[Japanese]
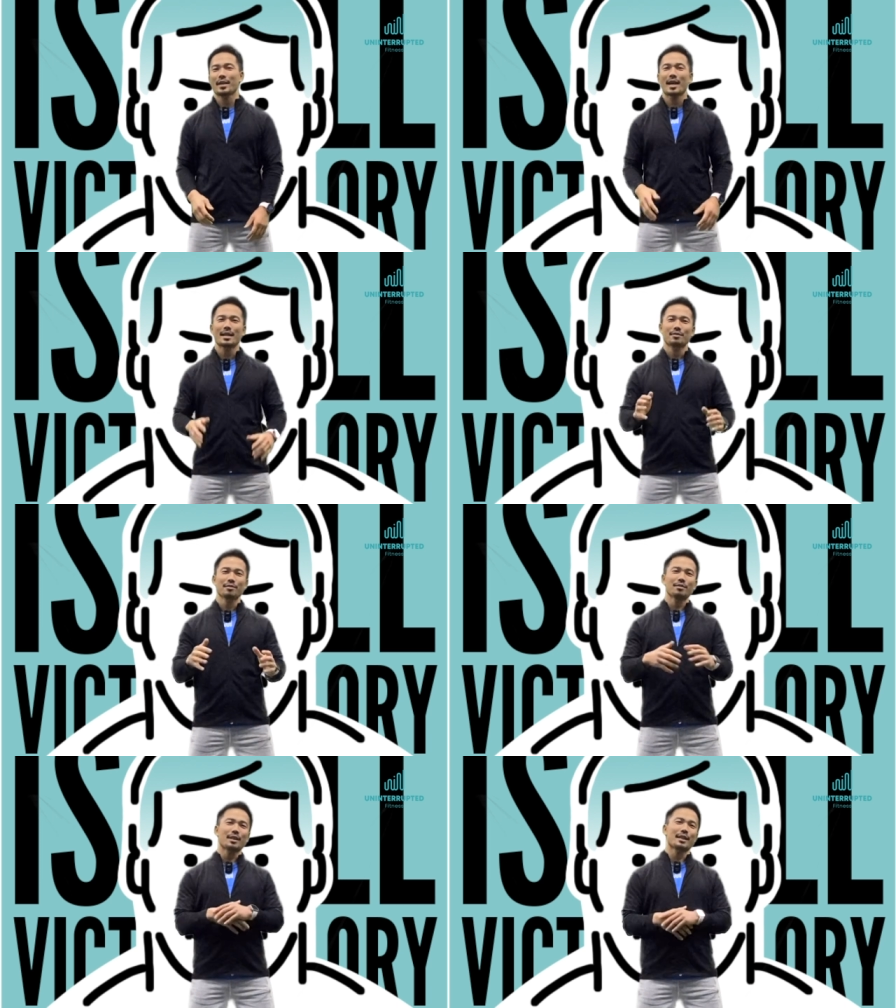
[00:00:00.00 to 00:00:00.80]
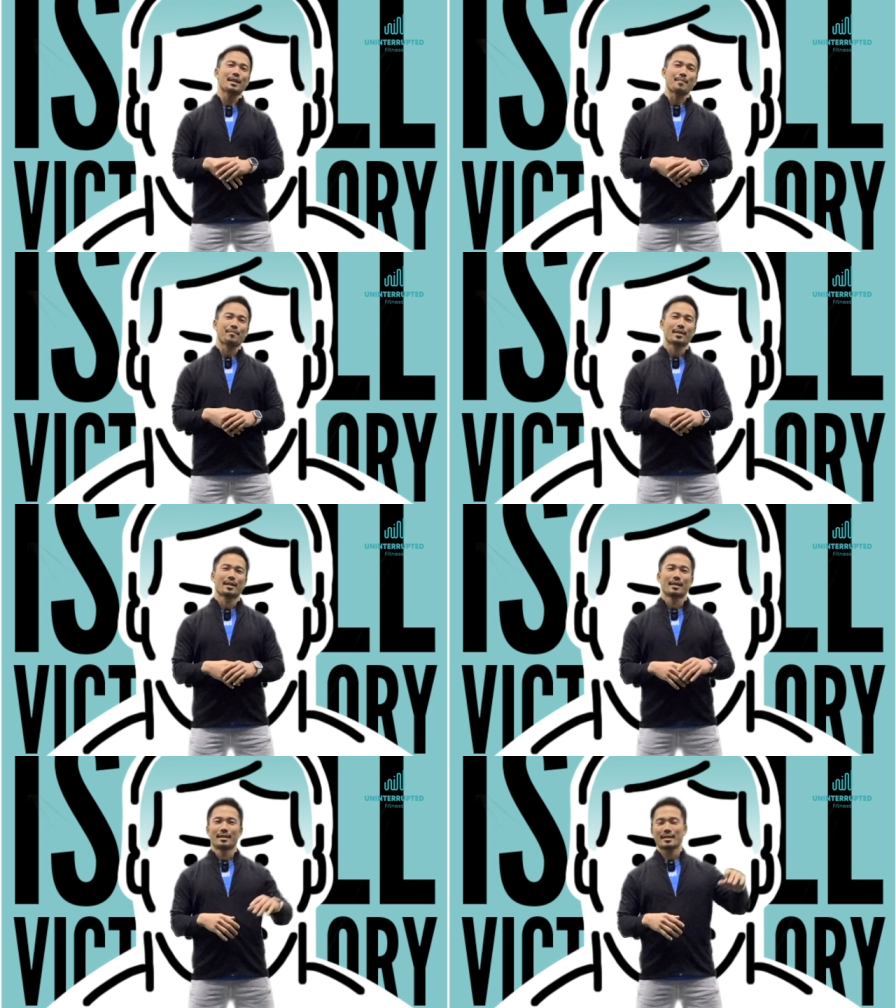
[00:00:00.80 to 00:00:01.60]
えー、その時に
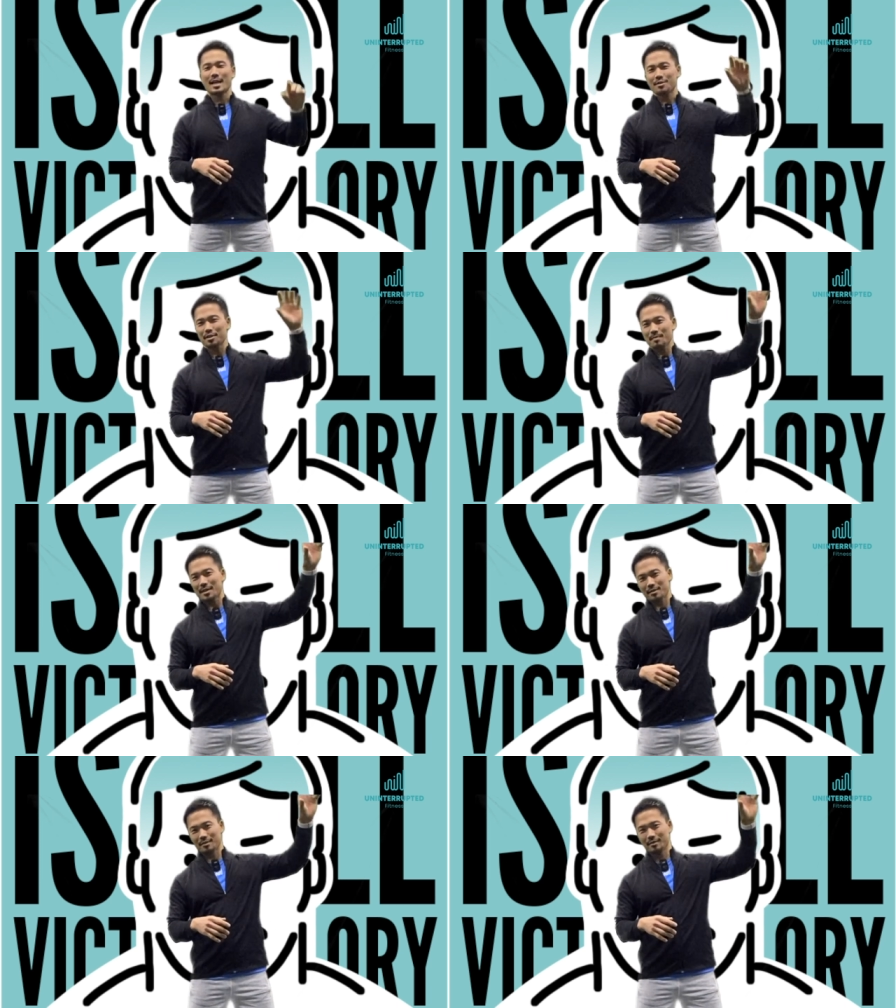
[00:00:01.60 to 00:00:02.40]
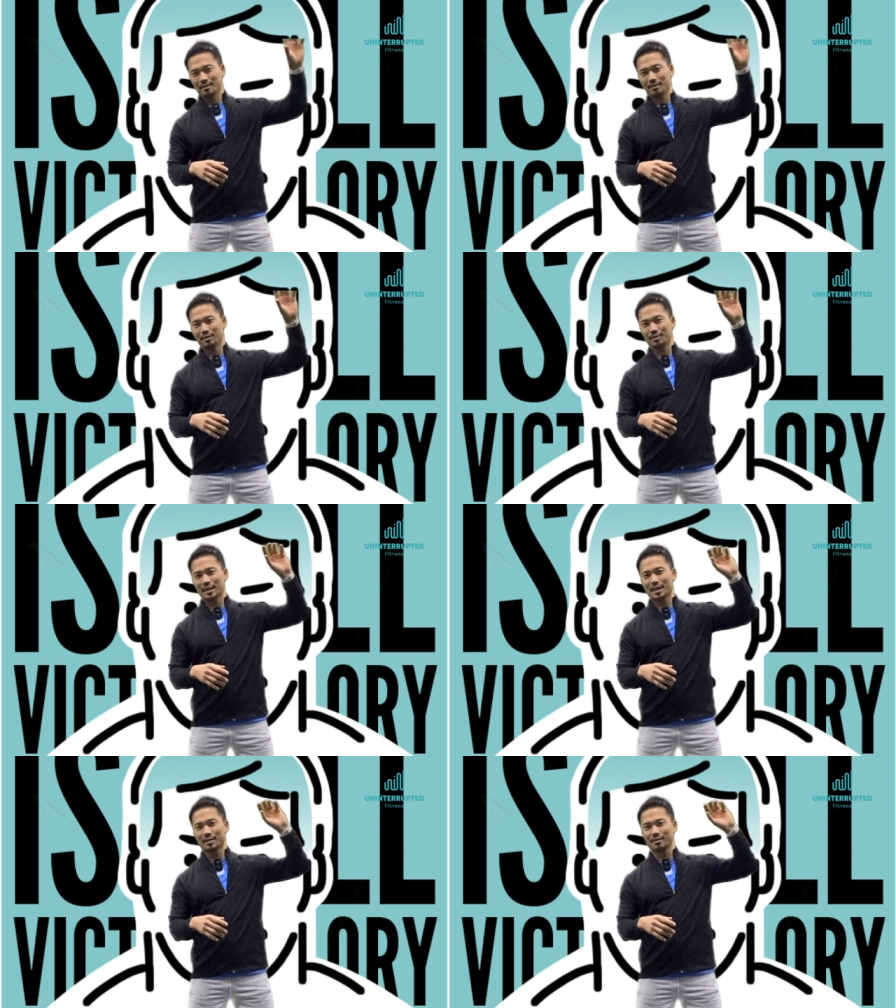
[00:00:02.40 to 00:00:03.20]
最初にまずこう
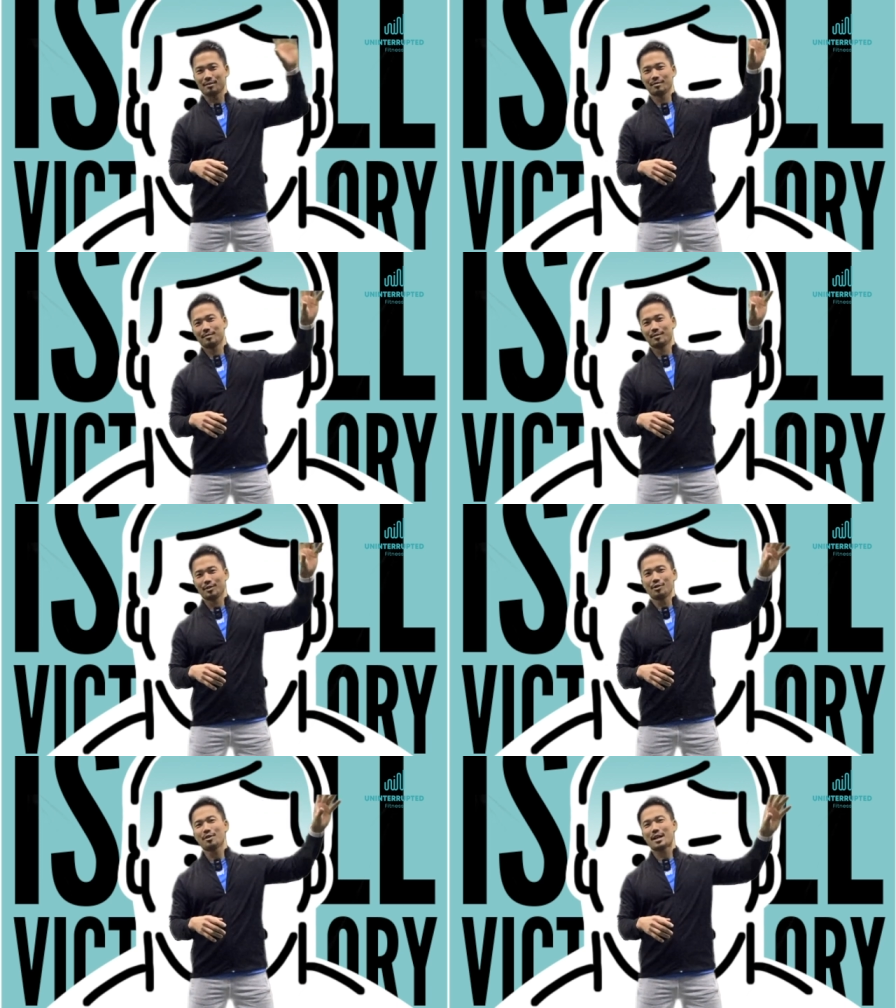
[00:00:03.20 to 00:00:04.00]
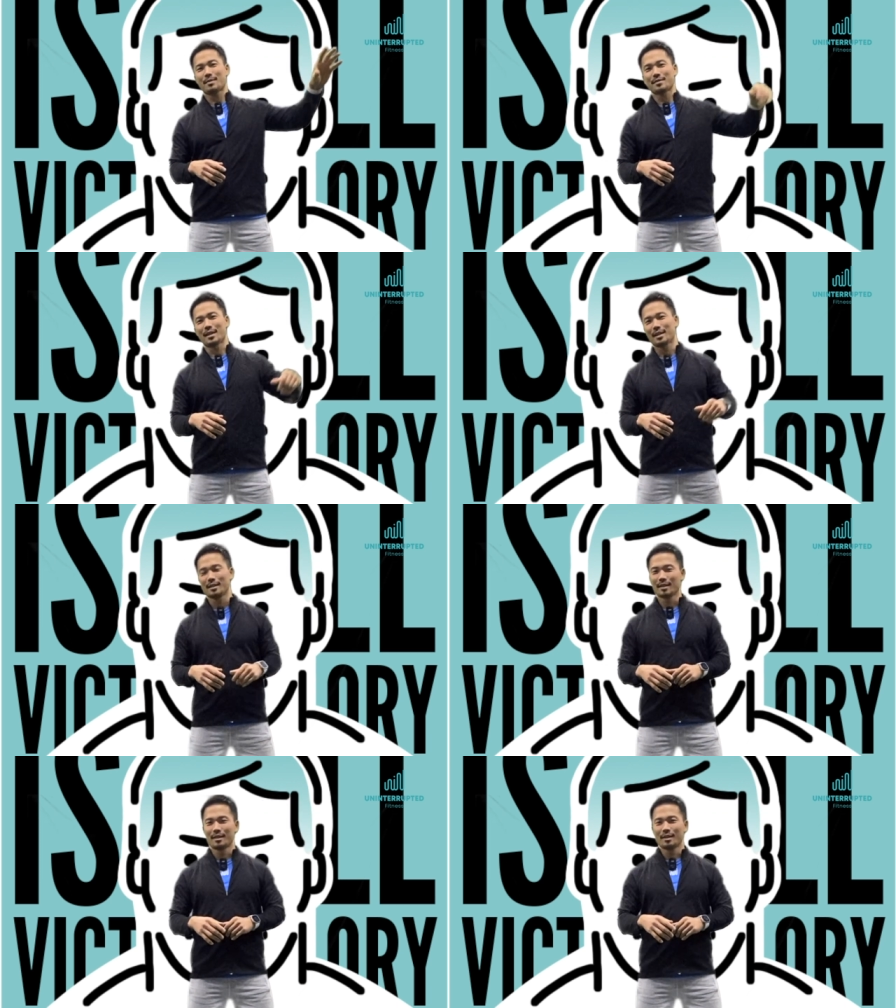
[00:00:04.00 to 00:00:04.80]
出てくる用語ありますね
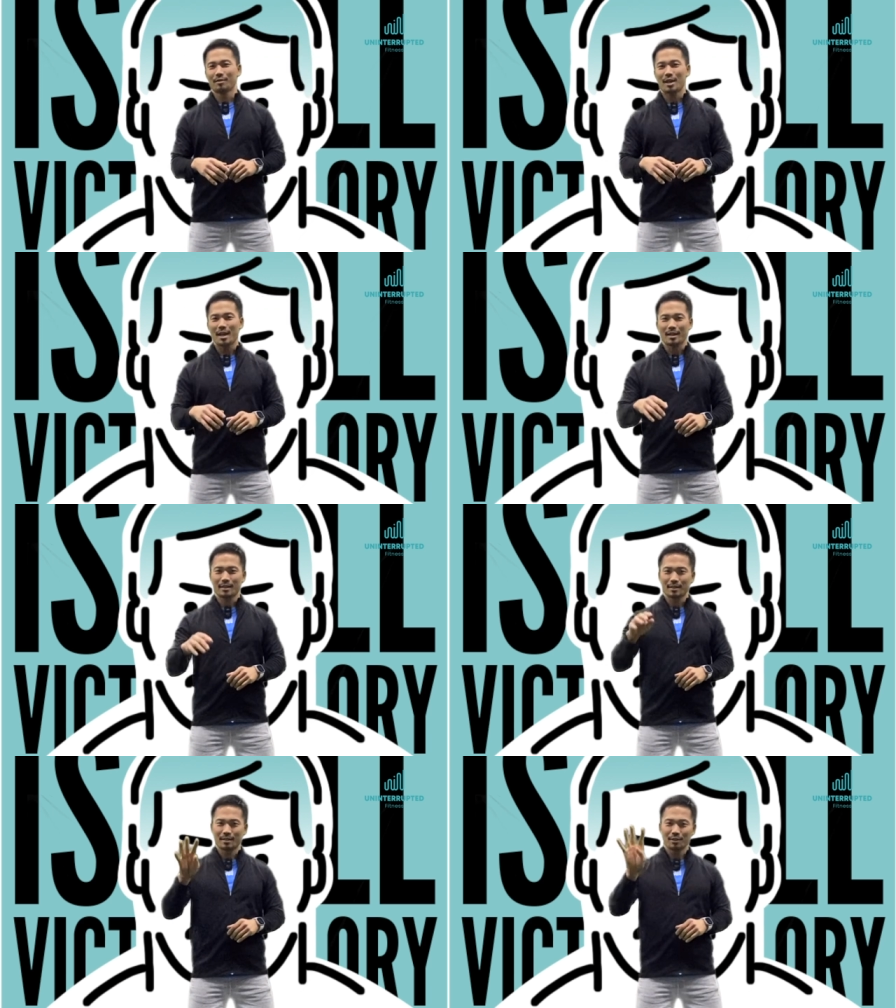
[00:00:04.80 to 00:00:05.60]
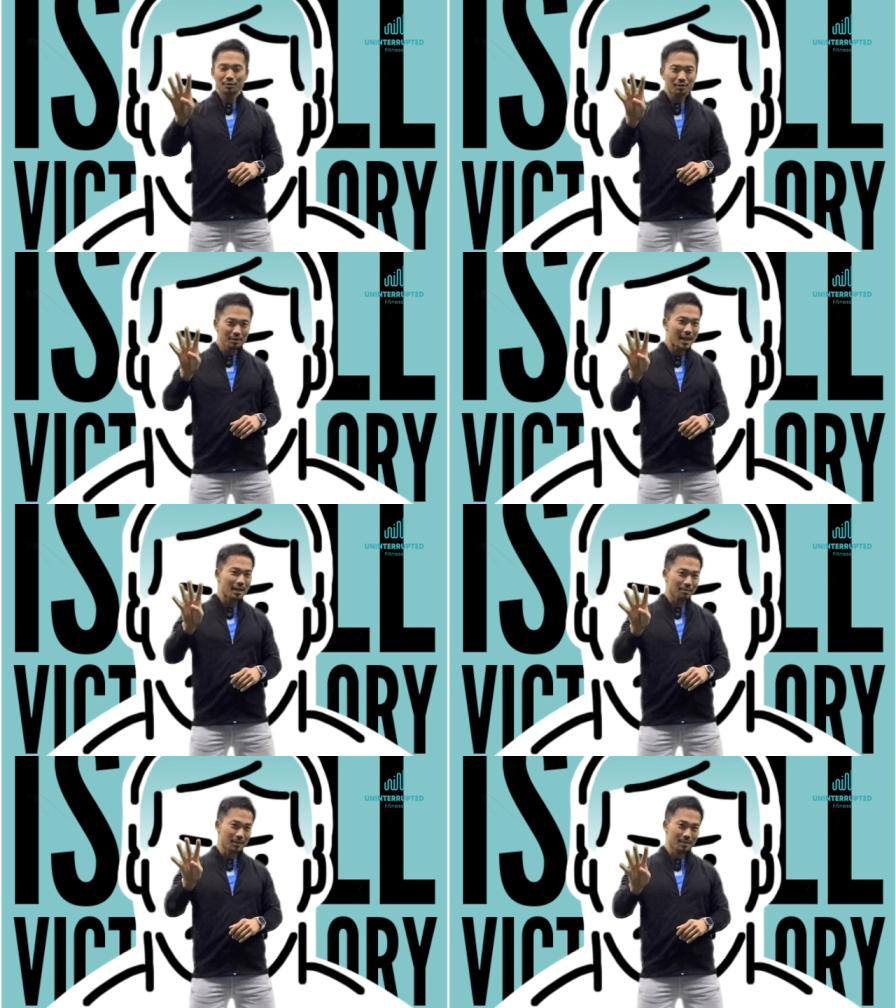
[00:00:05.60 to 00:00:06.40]
これ4つぐらいありま